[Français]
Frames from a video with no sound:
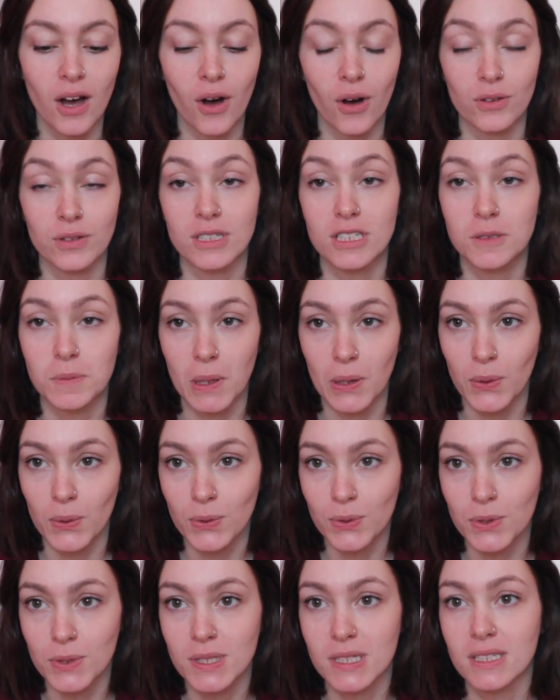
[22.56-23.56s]
En
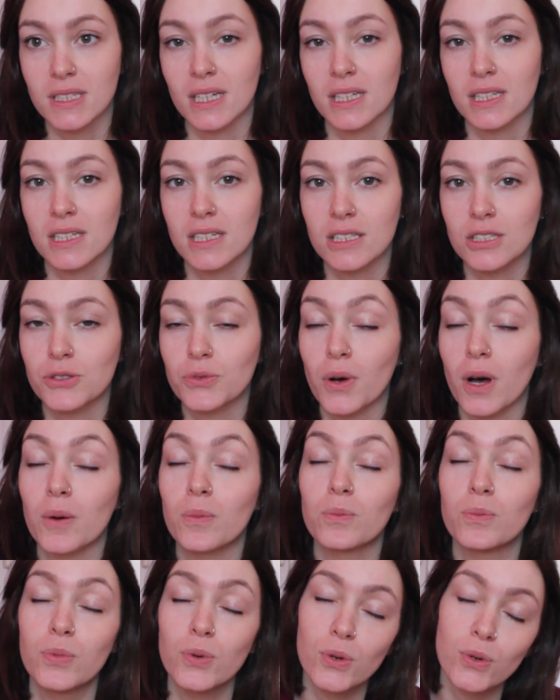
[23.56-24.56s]
espérant que cette année soit
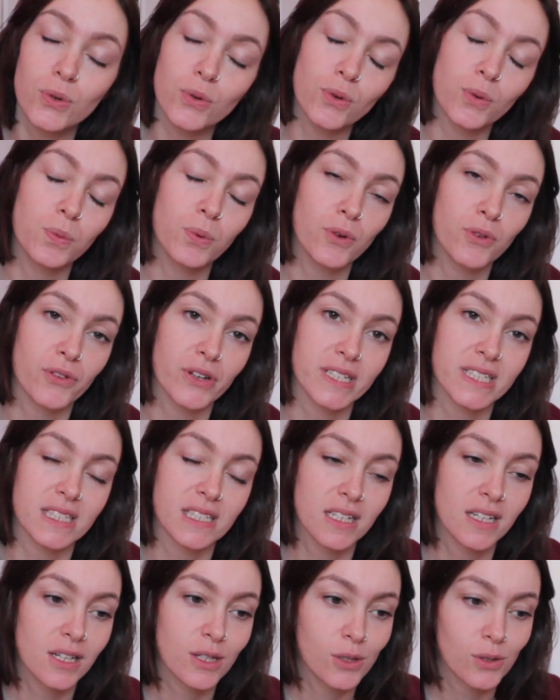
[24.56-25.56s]
beaucoup plus
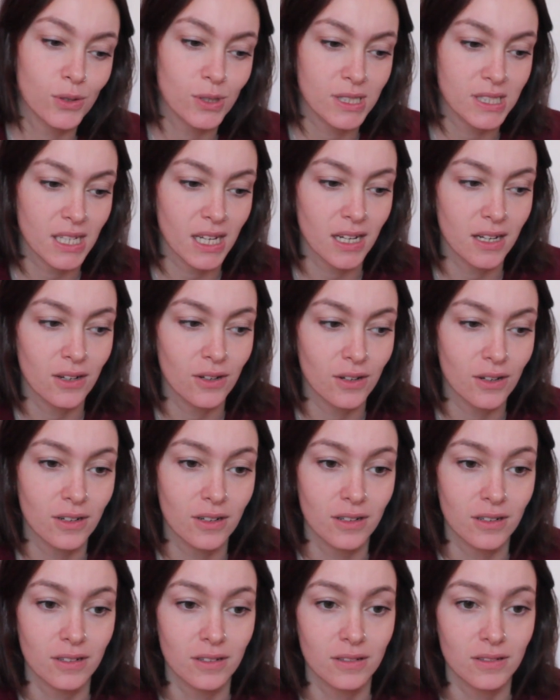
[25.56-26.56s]
facile que celle,
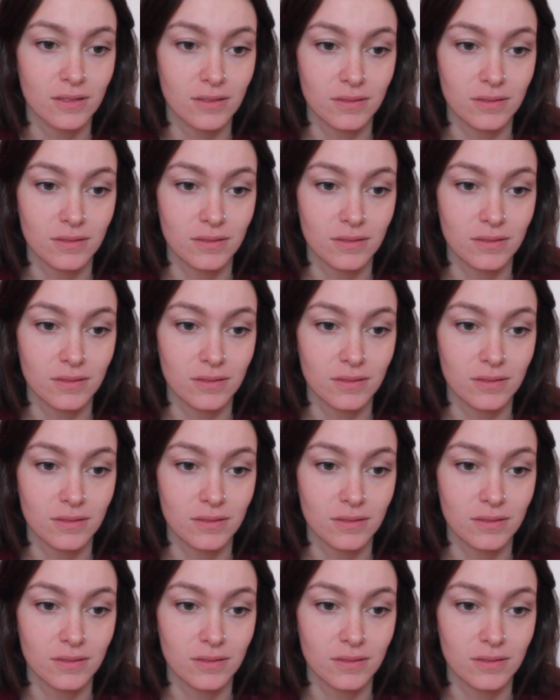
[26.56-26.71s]
euh,